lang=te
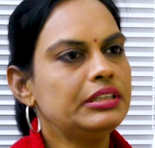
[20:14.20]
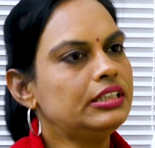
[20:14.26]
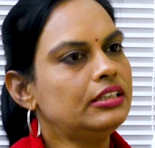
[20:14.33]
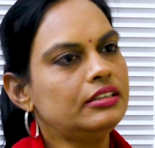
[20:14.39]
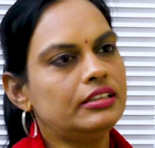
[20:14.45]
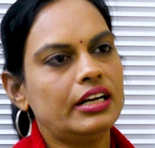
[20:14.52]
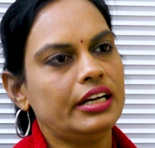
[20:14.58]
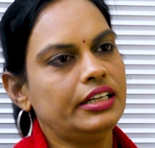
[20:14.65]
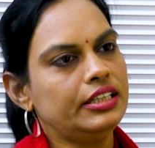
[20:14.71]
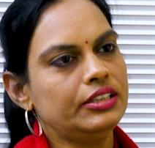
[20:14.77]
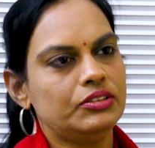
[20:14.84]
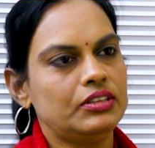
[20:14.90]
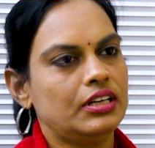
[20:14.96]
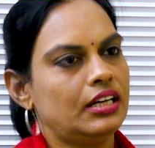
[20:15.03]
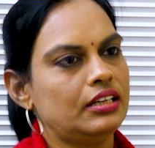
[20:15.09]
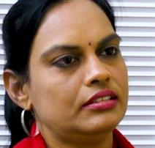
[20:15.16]
పర్సెంట్ ట్రైనింగ్
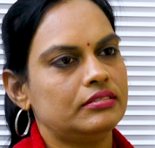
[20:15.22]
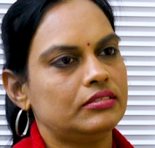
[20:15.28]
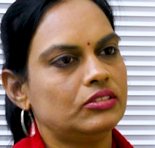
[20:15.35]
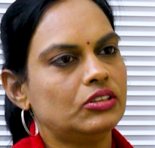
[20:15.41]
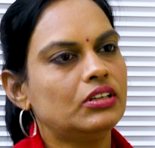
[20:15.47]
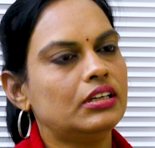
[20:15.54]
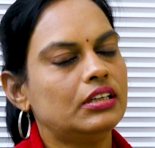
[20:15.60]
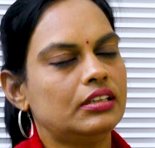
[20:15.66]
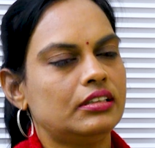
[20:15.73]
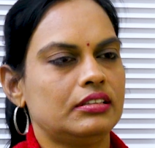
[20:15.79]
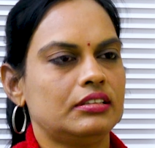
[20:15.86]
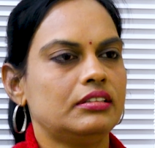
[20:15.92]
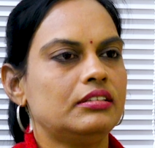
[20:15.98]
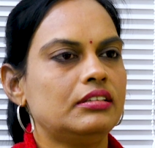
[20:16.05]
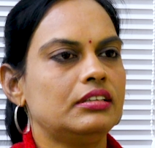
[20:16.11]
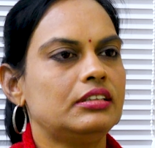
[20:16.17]
ఉండాలి ఒక
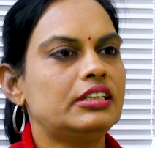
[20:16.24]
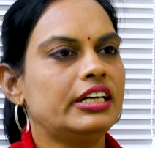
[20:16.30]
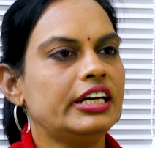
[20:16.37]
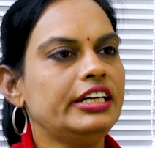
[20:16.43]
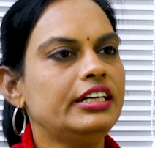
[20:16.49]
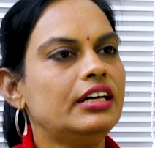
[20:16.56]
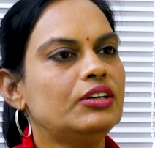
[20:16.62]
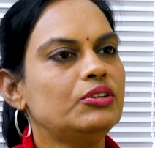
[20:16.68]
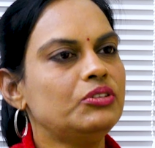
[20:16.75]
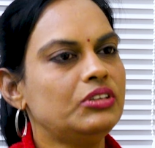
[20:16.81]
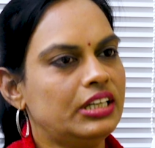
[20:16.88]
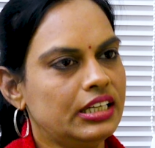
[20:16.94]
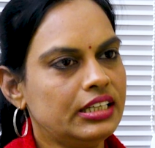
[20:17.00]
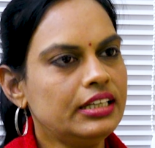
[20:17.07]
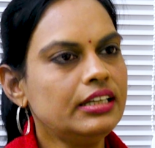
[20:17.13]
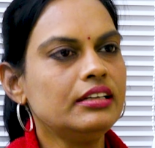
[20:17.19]
ట్రైనర్
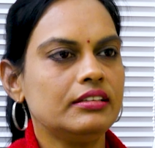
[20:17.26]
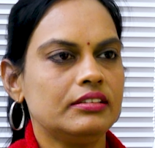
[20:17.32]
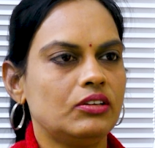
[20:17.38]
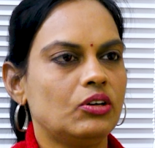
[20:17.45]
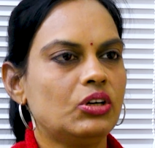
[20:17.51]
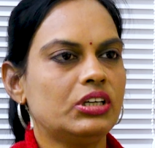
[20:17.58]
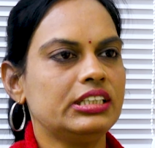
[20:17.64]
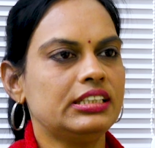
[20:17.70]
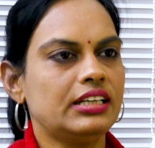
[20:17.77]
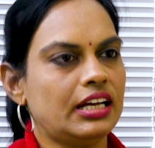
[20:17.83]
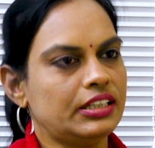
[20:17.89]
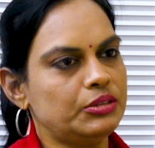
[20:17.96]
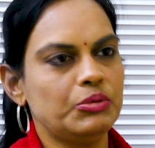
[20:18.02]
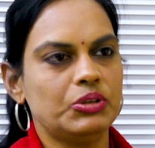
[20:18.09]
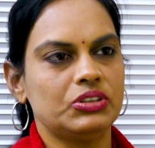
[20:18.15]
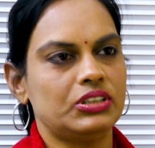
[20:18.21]
ఉంటేనే ఒకటి
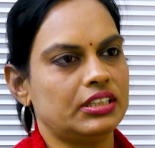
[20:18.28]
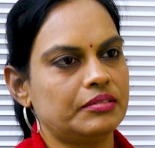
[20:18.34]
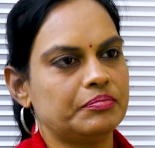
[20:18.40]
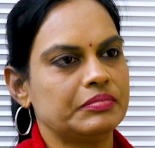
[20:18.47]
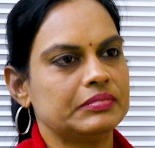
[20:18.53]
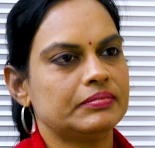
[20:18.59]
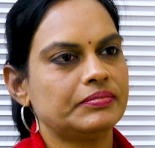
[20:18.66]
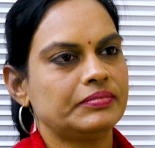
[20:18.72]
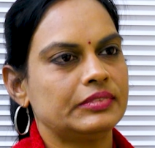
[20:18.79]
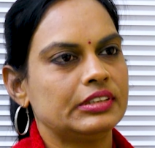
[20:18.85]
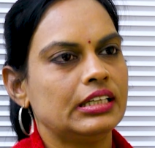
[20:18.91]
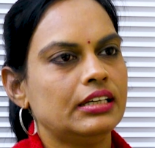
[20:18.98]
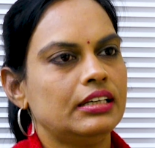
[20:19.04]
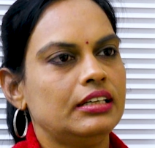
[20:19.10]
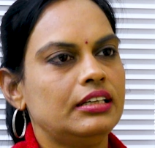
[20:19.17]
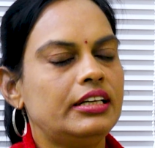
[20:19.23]
సాధ్యమవుతుంది
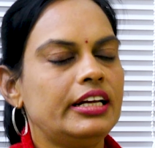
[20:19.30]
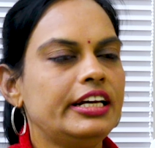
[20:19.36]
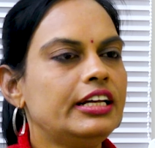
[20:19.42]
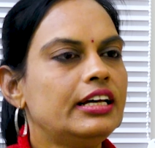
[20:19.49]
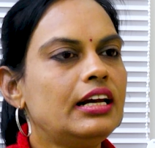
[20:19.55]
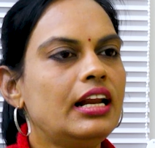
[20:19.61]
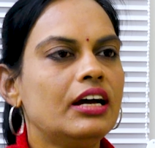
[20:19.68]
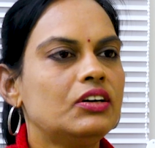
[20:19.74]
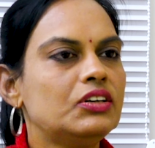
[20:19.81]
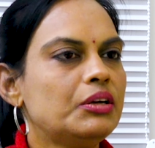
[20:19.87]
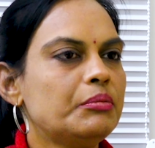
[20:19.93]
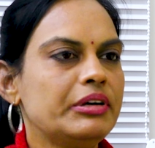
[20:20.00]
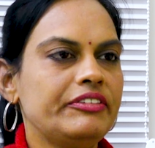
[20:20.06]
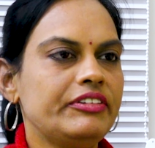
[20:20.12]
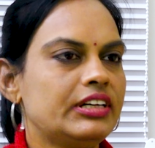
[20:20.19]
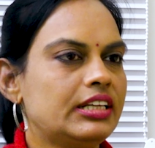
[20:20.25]
ట్రైనర్ లేకుండా
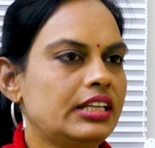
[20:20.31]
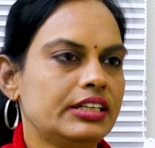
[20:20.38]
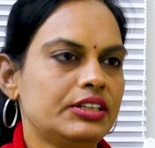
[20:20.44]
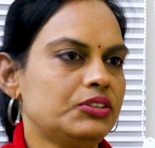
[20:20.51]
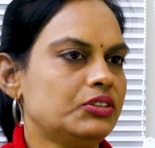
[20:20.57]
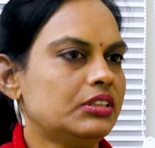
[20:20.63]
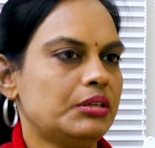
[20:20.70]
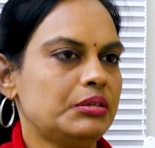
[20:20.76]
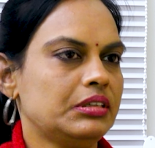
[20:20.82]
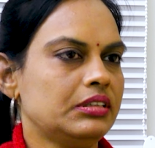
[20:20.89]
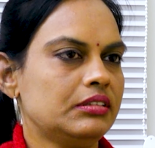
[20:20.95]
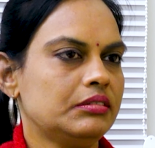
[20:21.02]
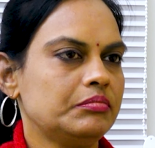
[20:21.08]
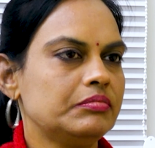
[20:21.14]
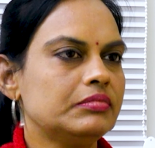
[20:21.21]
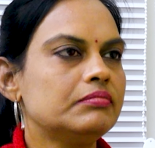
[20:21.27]
మనం ఇంటి దగ్గర ఉన్న
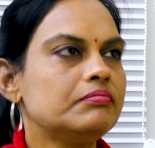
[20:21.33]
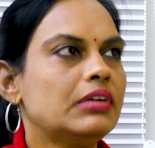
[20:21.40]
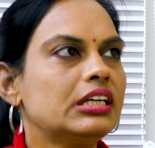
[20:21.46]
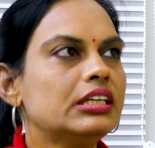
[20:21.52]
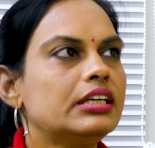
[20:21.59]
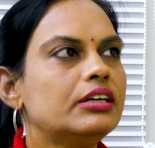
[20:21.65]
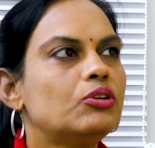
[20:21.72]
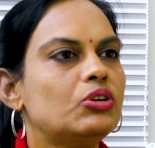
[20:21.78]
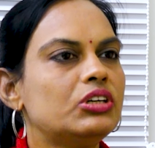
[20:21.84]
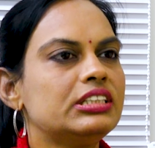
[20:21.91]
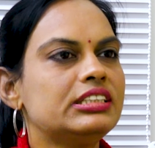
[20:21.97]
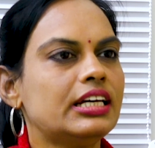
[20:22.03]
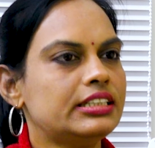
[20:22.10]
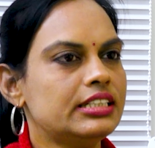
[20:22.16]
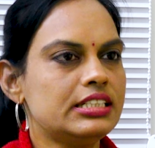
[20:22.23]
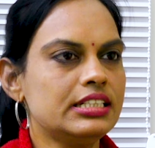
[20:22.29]
మనకి కొన్ని
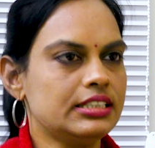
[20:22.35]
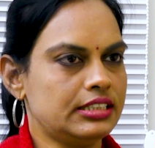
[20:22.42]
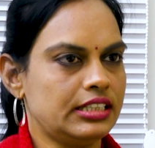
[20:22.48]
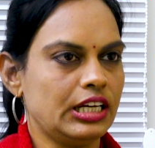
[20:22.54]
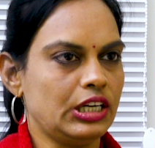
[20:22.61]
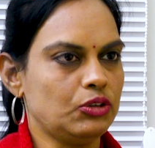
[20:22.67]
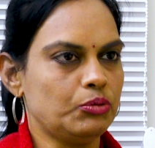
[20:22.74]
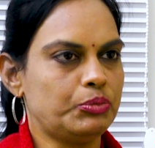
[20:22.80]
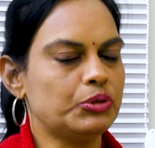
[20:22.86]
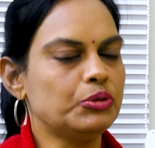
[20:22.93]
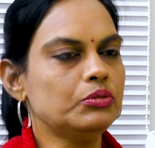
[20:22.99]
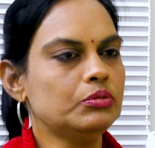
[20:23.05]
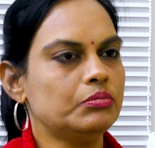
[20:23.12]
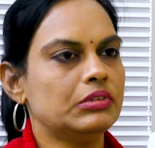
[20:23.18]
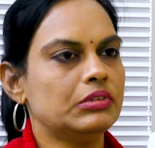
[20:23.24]
సజెషన్స్ తెలియ ఇప్పుడు